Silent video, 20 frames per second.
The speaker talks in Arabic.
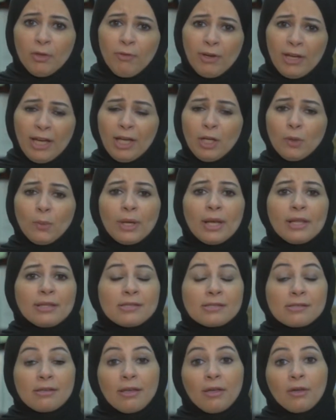فكان
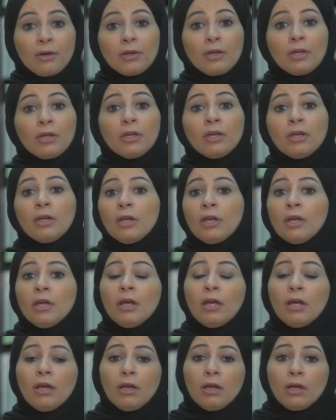الولد صغير
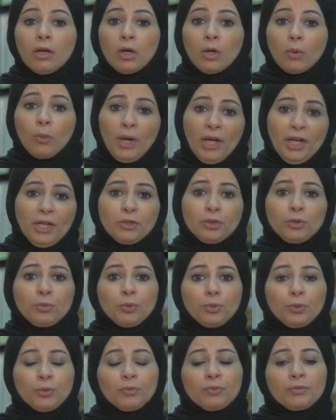آه، وحيد
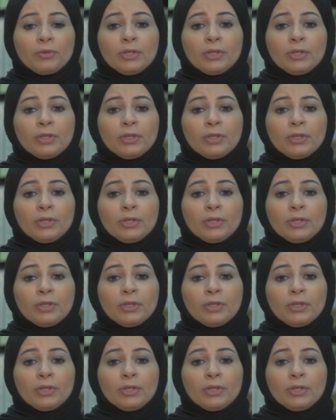ابوه